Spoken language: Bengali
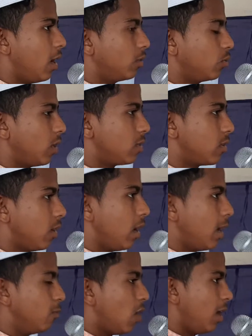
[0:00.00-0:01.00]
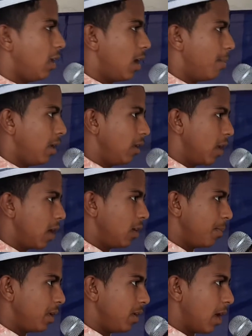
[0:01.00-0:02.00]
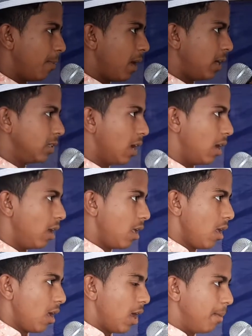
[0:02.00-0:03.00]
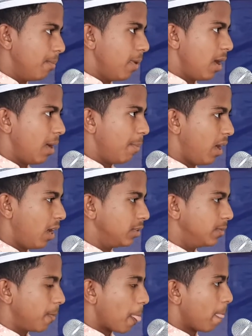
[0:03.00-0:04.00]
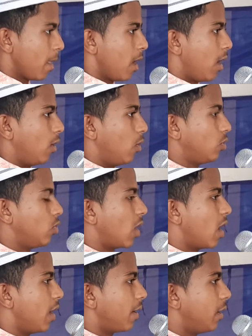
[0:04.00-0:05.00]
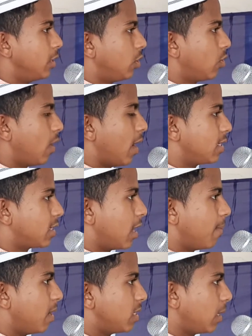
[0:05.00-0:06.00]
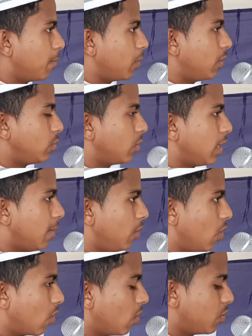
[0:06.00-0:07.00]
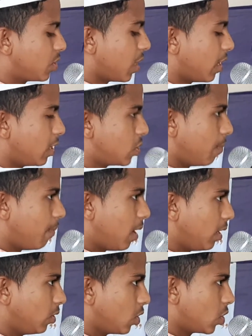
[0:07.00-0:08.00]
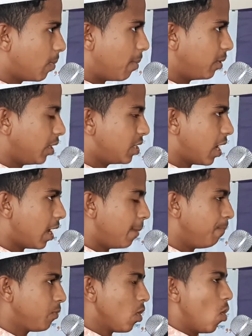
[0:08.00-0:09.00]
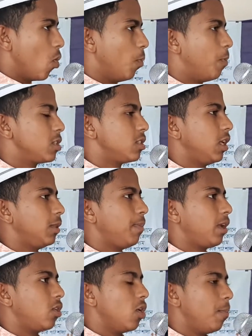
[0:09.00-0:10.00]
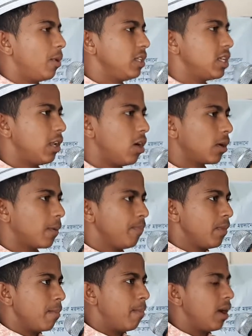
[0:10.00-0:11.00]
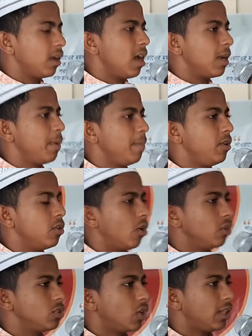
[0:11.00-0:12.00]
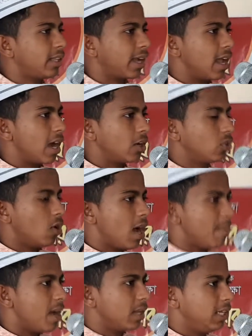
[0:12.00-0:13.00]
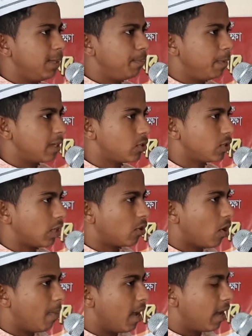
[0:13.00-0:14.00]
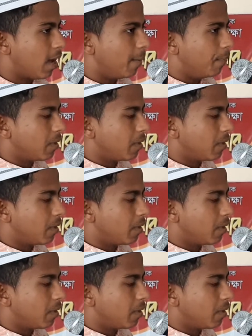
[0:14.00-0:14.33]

অধ্যকার আয়োজিত আজকের মাসিক প্রতিযোগিতামূলক অনুষ্ঠানের সম্মানিত সভাপতি সাহেব উপস্থিত বিজ্ঞ পরিচালক বাংলার বিভিন্ন অঞ্চল থেকে আগত আমার ইলিম পিপাসু ছাত্র ভাইরা